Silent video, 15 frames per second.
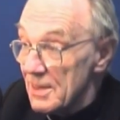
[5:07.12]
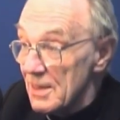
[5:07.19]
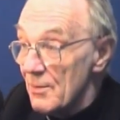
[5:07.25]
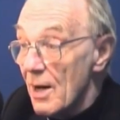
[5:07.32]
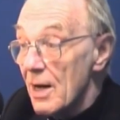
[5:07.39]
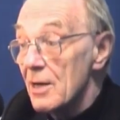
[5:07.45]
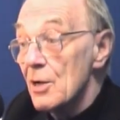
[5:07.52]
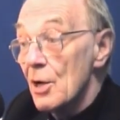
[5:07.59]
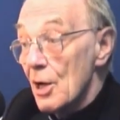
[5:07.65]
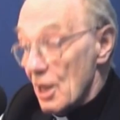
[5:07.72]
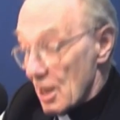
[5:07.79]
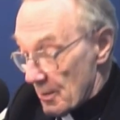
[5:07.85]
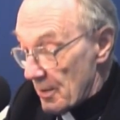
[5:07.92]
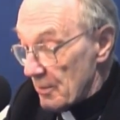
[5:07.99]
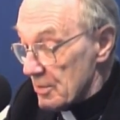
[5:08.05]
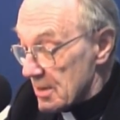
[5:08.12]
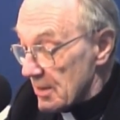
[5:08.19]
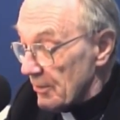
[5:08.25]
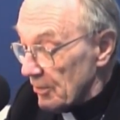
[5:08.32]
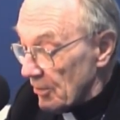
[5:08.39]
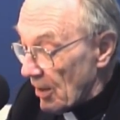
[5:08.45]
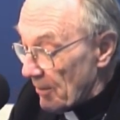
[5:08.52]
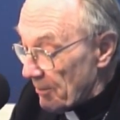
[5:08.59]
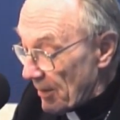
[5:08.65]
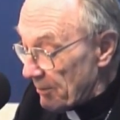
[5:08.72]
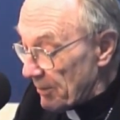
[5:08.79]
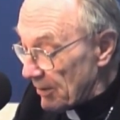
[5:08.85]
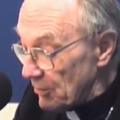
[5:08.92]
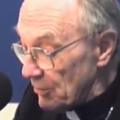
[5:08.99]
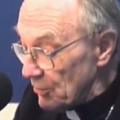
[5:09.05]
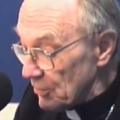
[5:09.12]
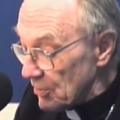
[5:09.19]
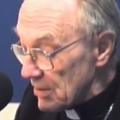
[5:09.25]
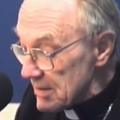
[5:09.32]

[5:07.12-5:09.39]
des images, eh bien, vous savez, on n'aura pas perdu nos